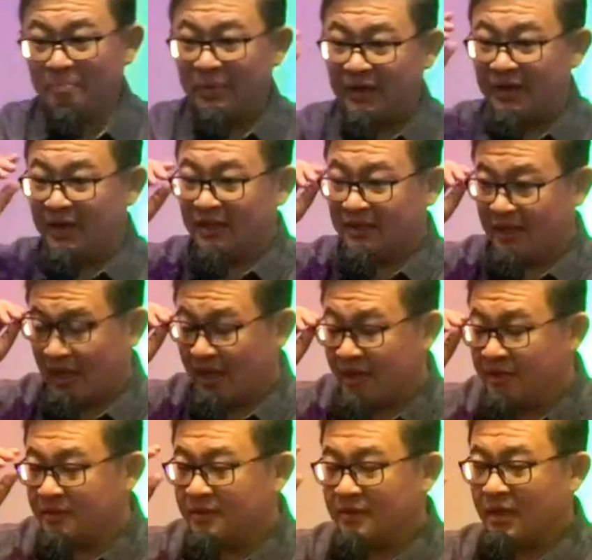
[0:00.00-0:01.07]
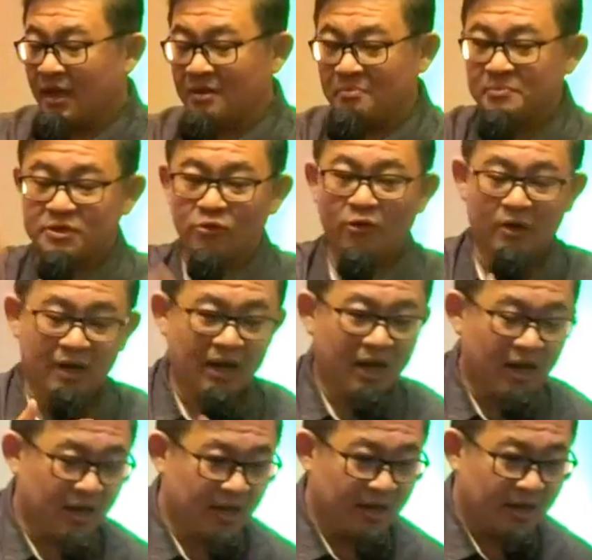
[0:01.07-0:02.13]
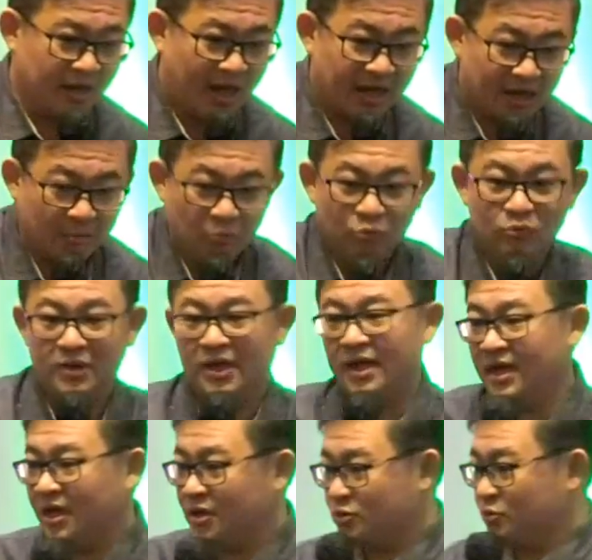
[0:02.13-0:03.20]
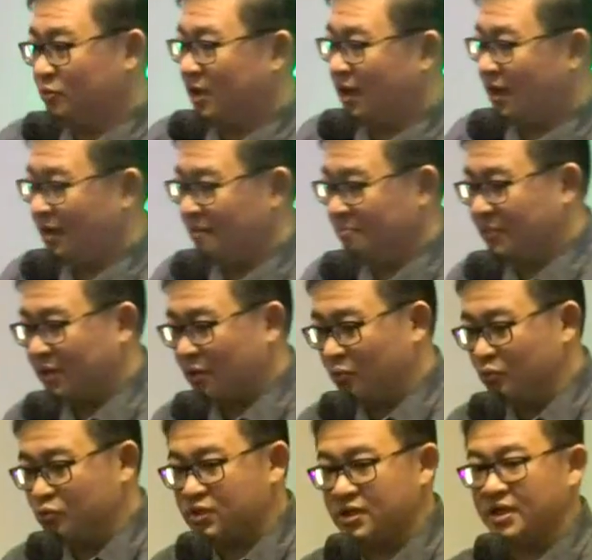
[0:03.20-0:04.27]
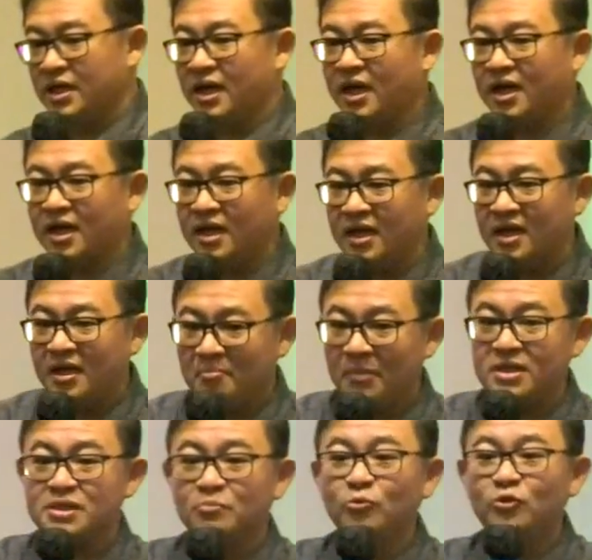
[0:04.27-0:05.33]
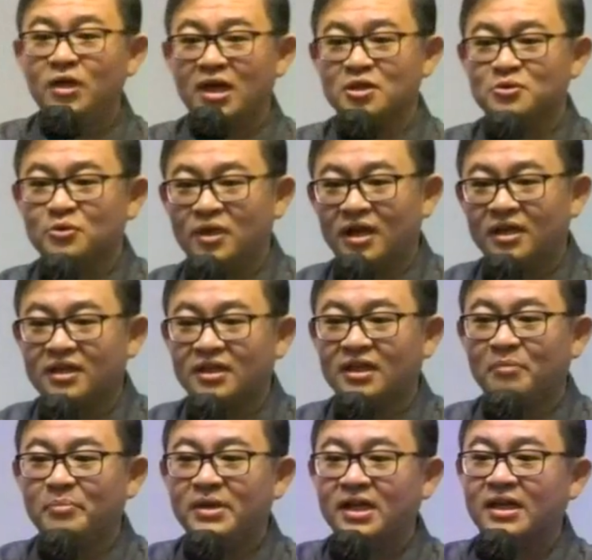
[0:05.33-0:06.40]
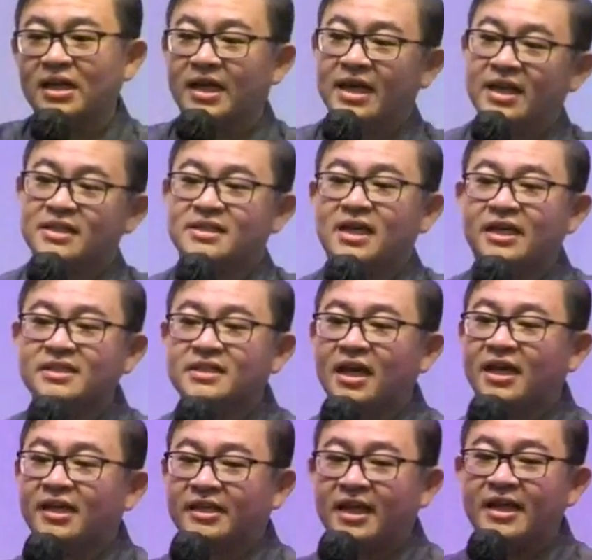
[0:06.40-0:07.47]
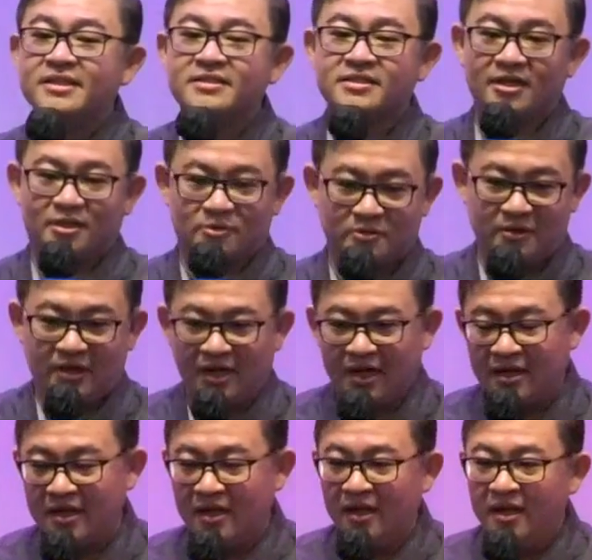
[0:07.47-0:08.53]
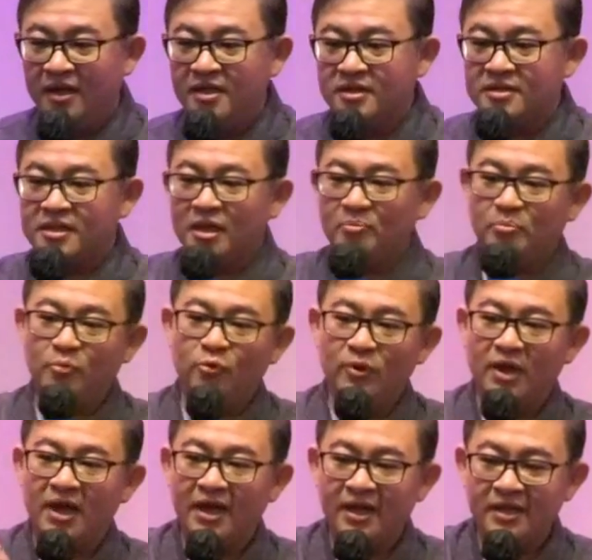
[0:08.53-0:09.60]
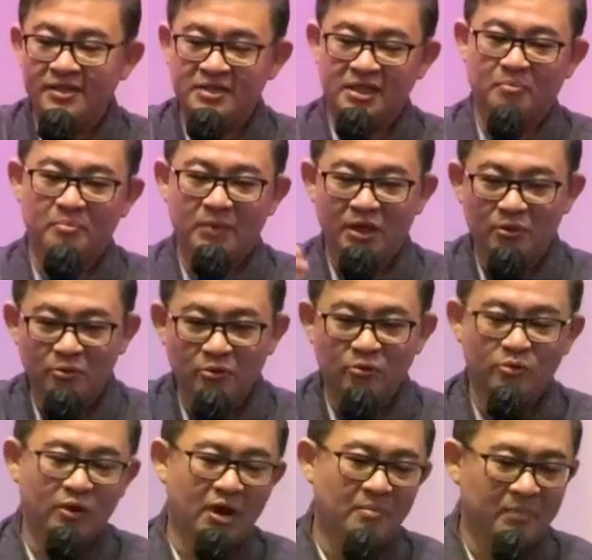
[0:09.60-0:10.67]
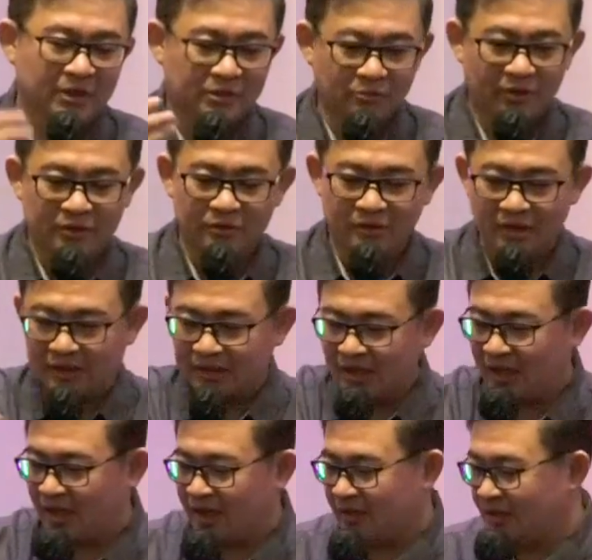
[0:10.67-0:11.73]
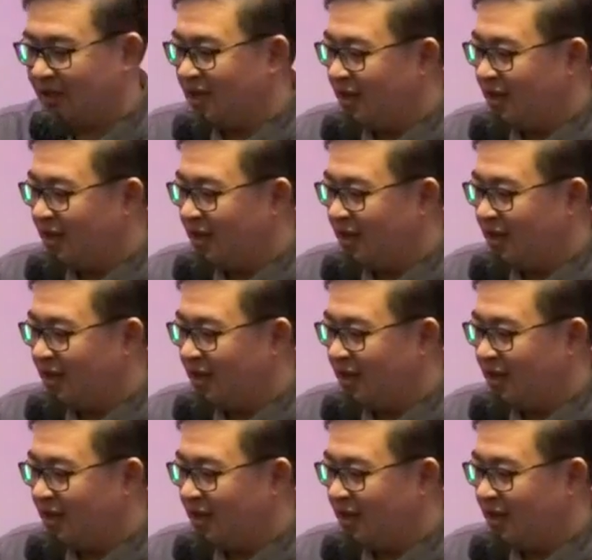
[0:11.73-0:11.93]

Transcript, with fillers: pendeta, eh seorang eh, anak muda yang sudah berusia masih muda saudara, tetapi kena sakit sakit kanker saudara. Setiap bulan, setiap minggu hamba Tuhan ini datang